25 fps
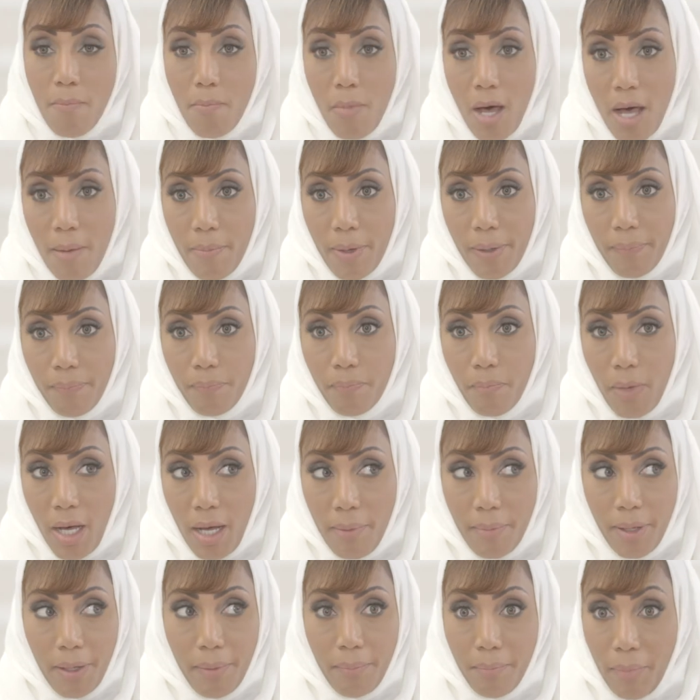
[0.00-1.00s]
ماما
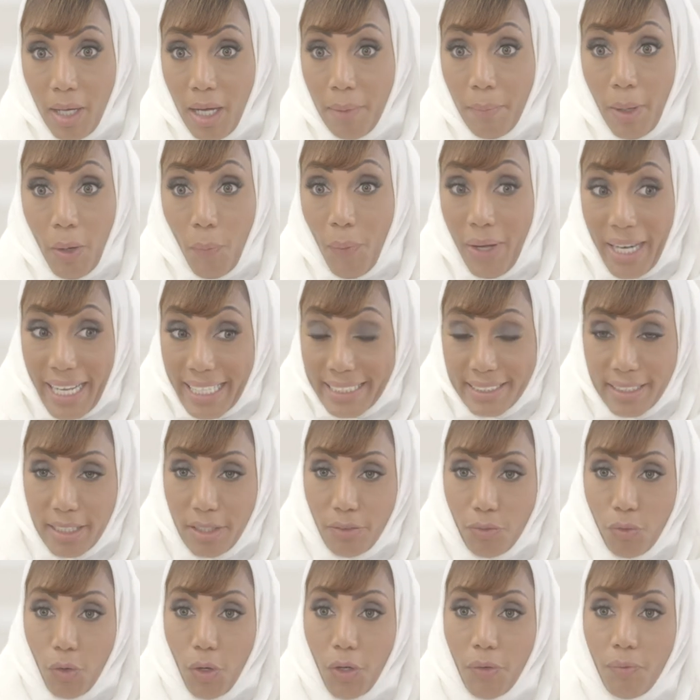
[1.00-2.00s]
ماما ماما وأنا على
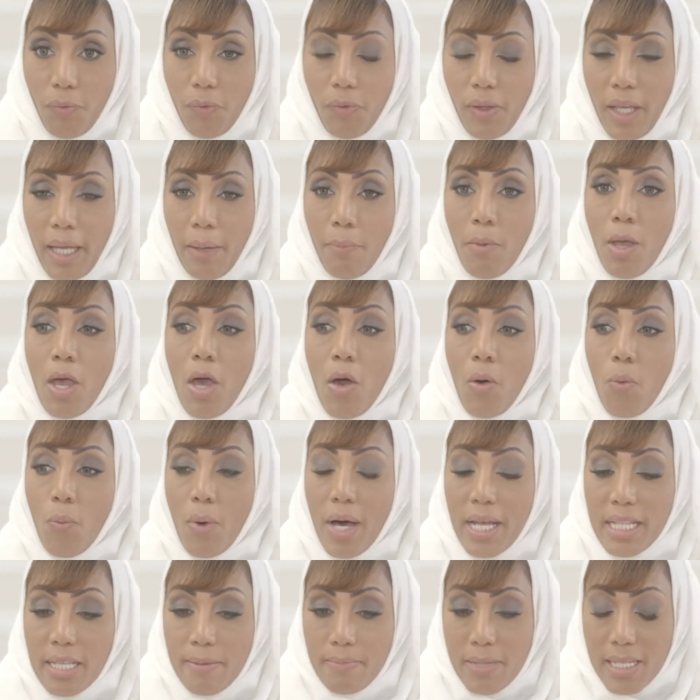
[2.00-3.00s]
التليفون، طيب،
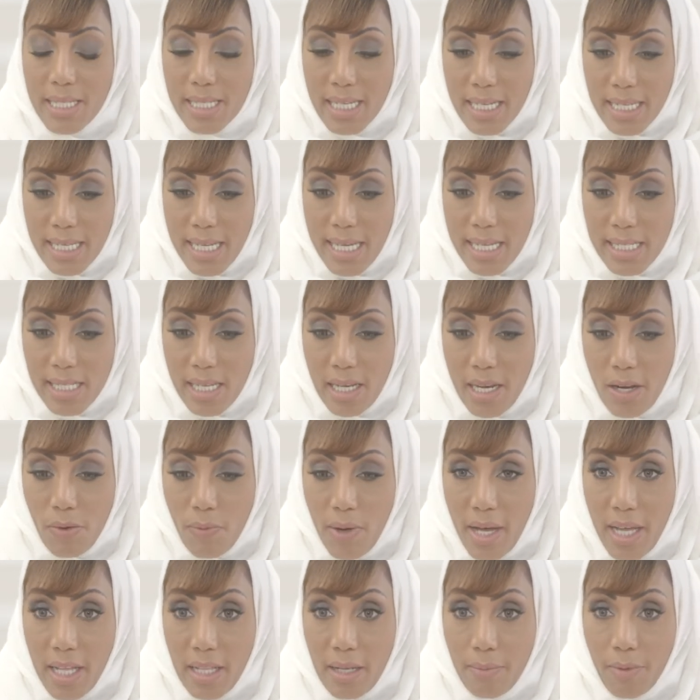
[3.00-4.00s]
واحدة من التكنيكس اللي
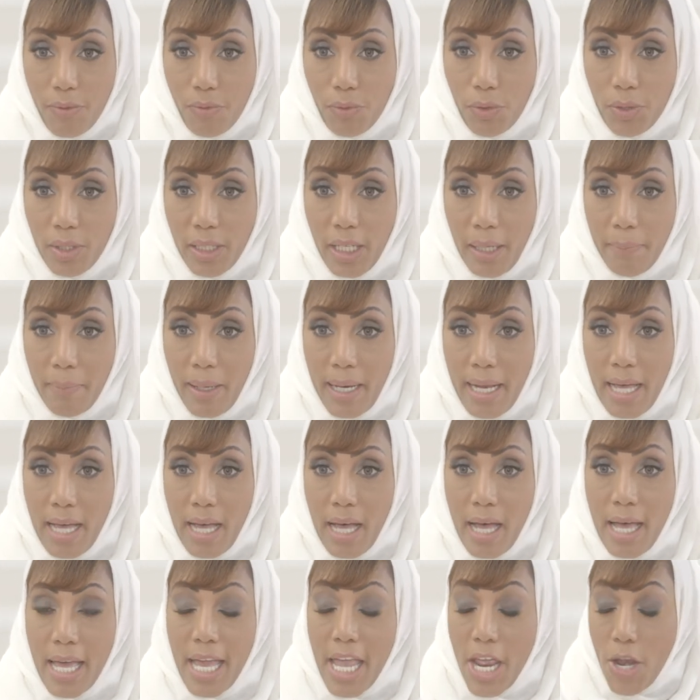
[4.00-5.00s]
الواحد المفروض
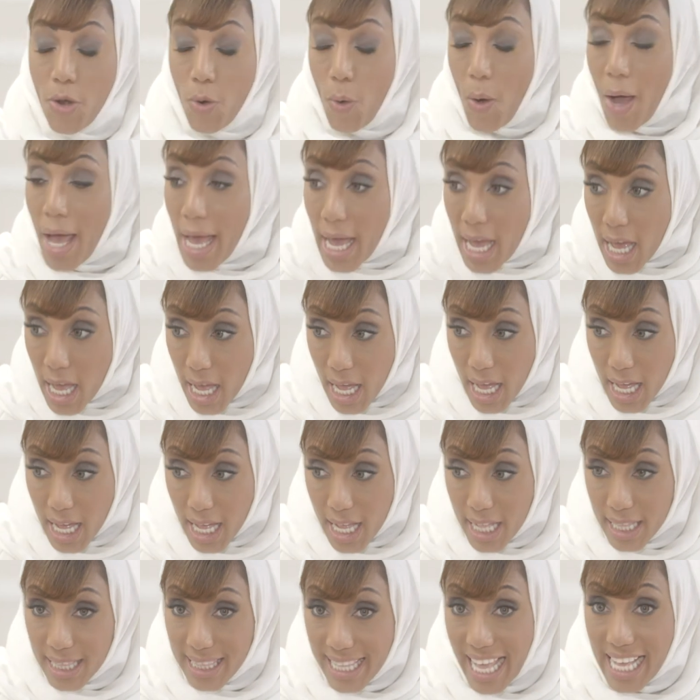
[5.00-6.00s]
يعملها إنه
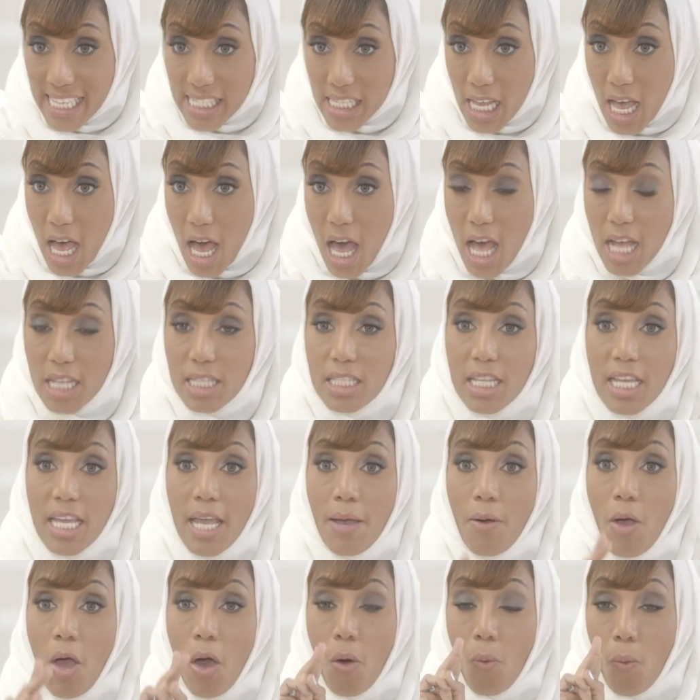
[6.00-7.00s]
لحظة
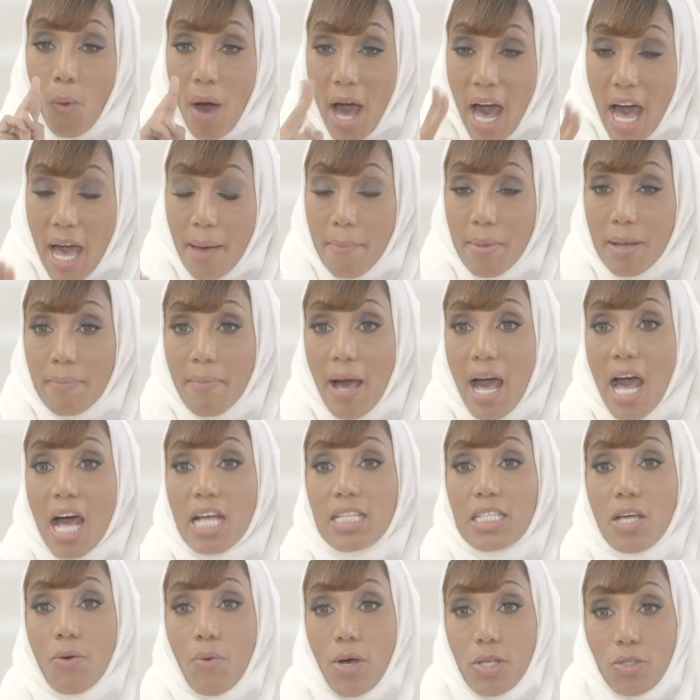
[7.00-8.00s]
طيب واعمل معها
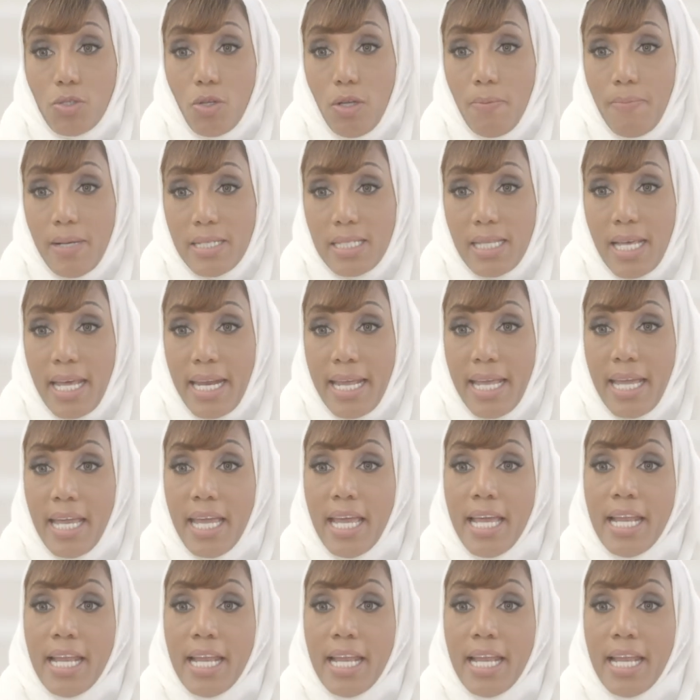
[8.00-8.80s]
تواصل بصري